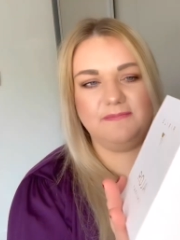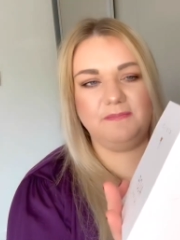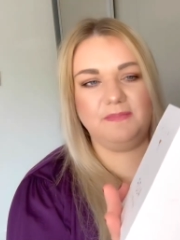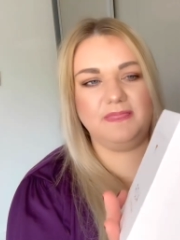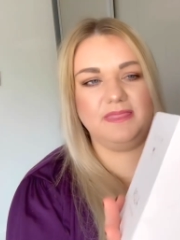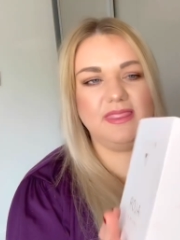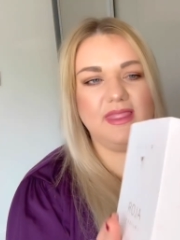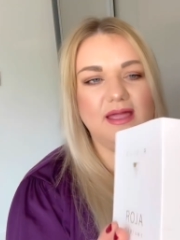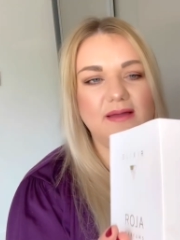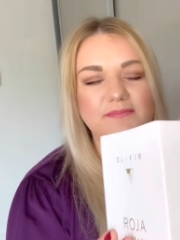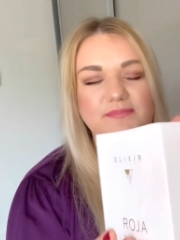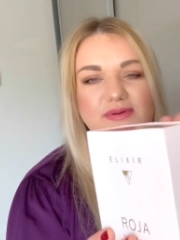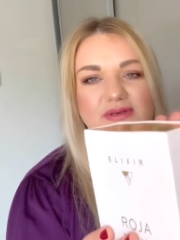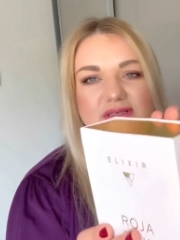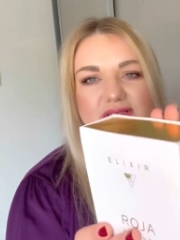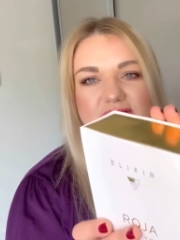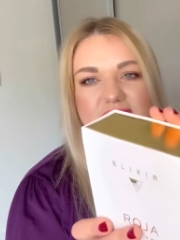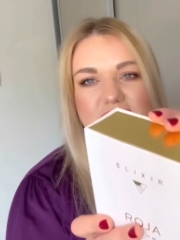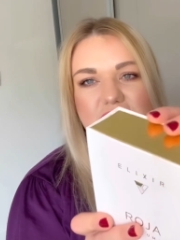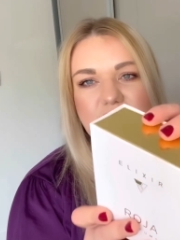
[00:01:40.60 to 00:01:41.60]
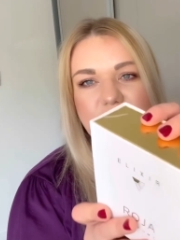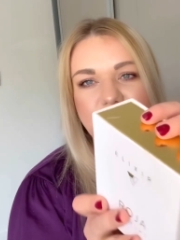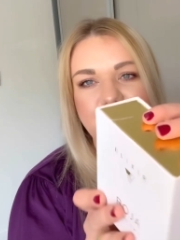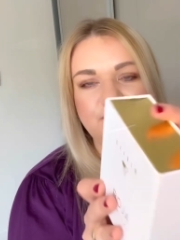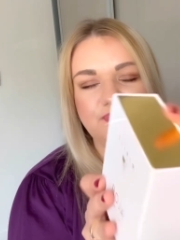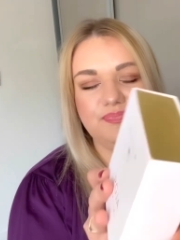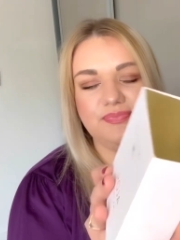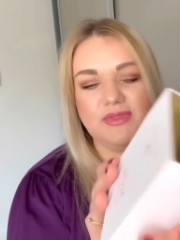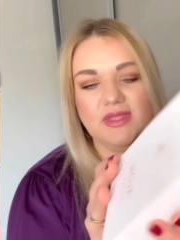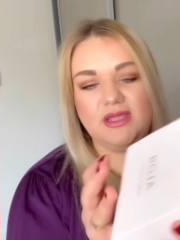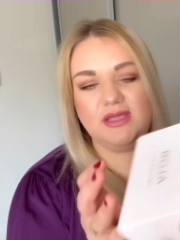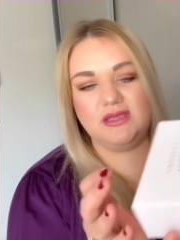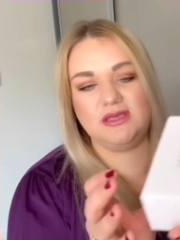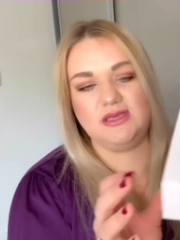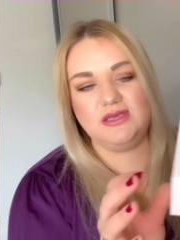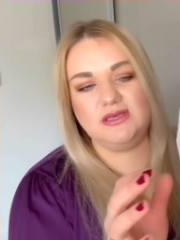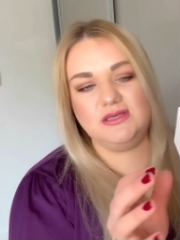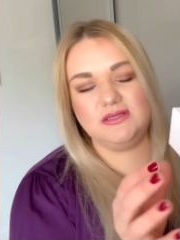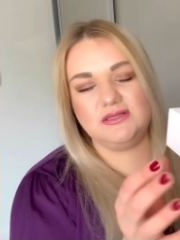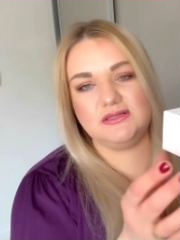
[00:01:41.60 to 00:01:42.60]
napisy.
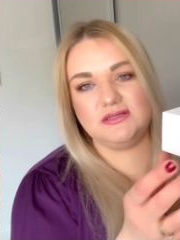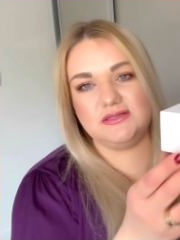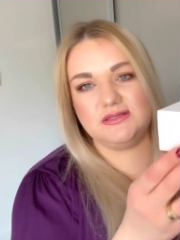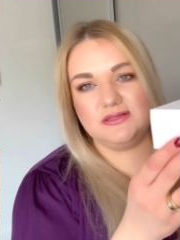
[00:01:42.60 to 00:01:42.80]
I